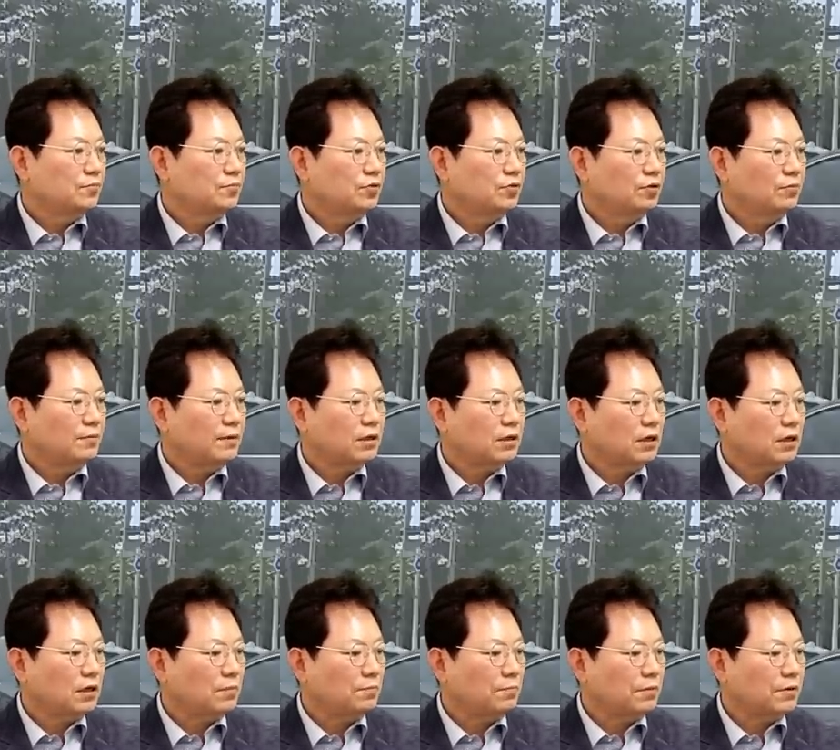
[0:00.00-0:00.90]

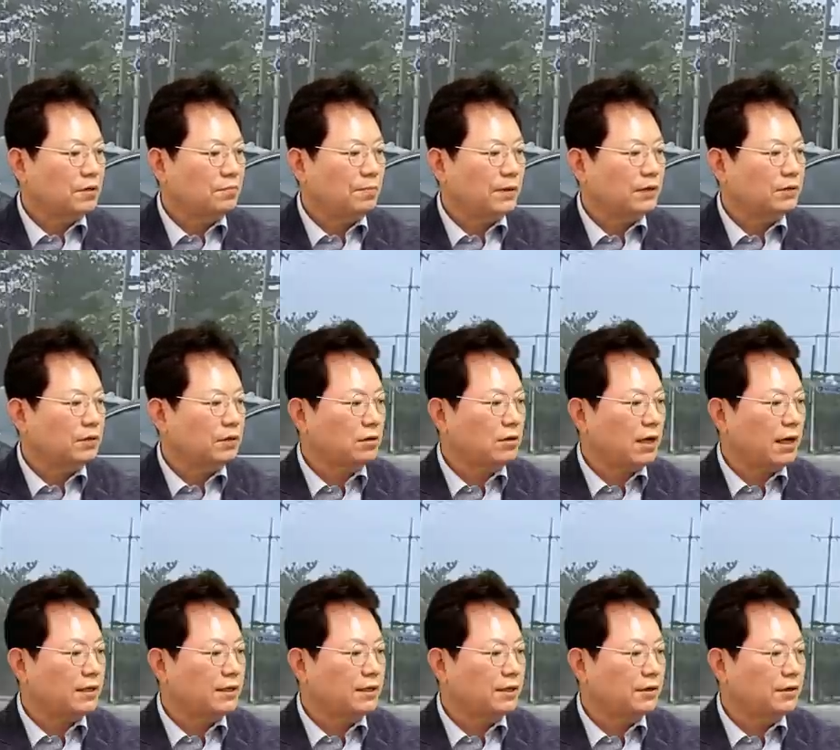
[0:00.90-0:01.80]
불박차가 급하게 들어간 거
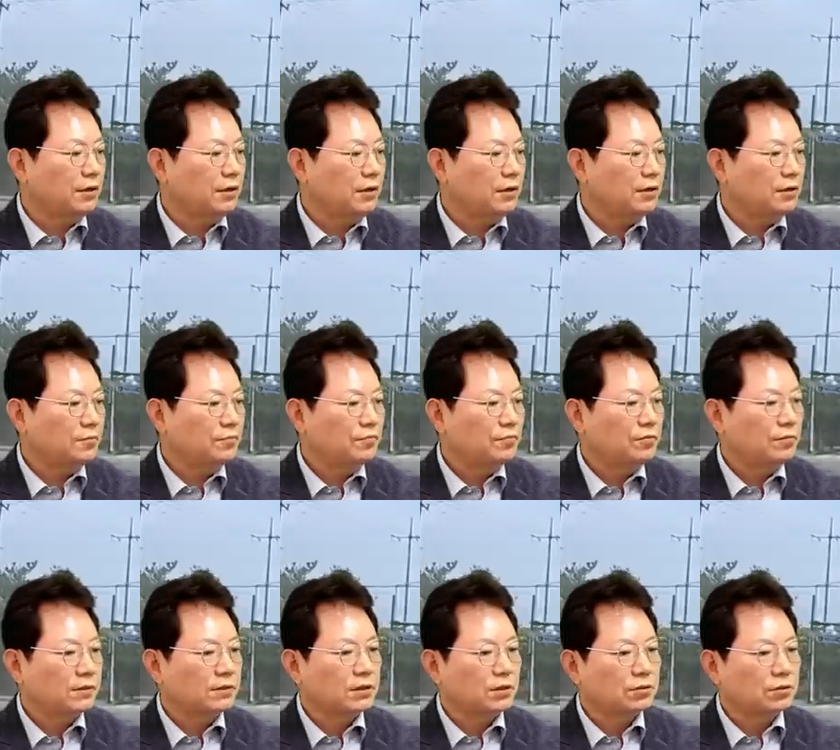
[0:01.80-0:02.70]
아니에요.
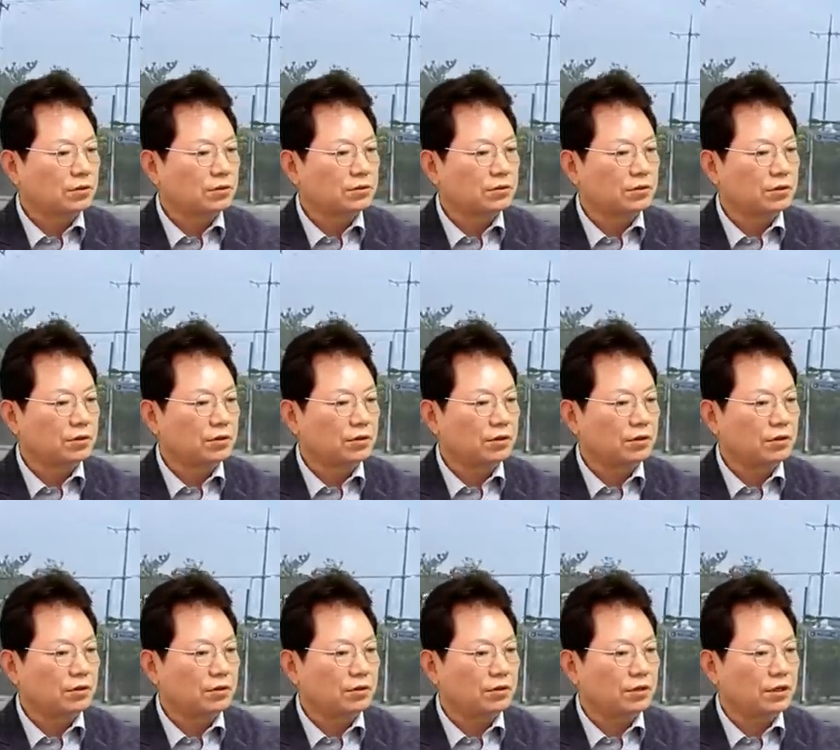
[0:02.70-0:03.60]
불박차
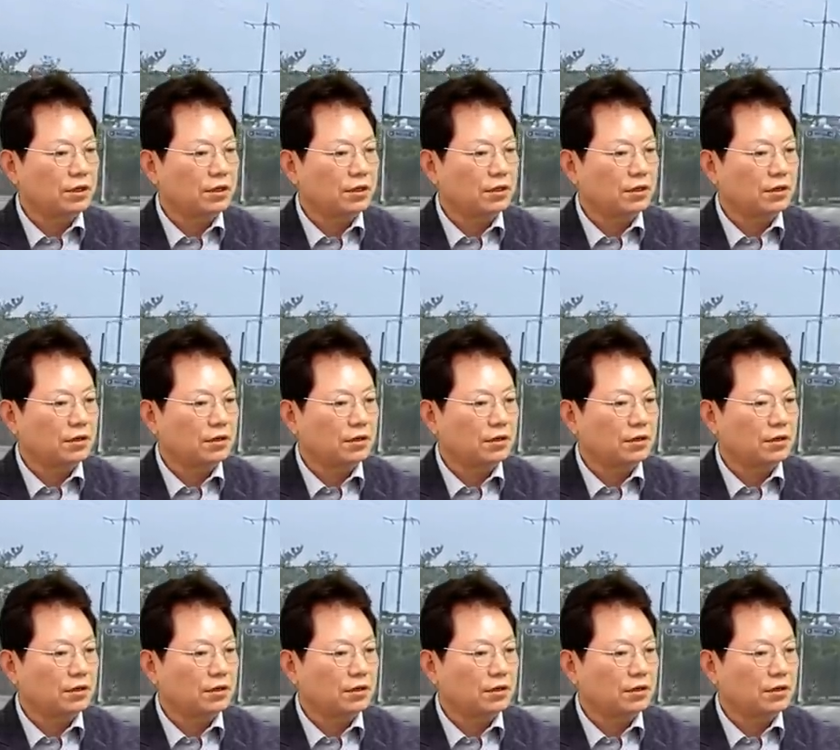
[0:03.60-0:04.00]
천천히.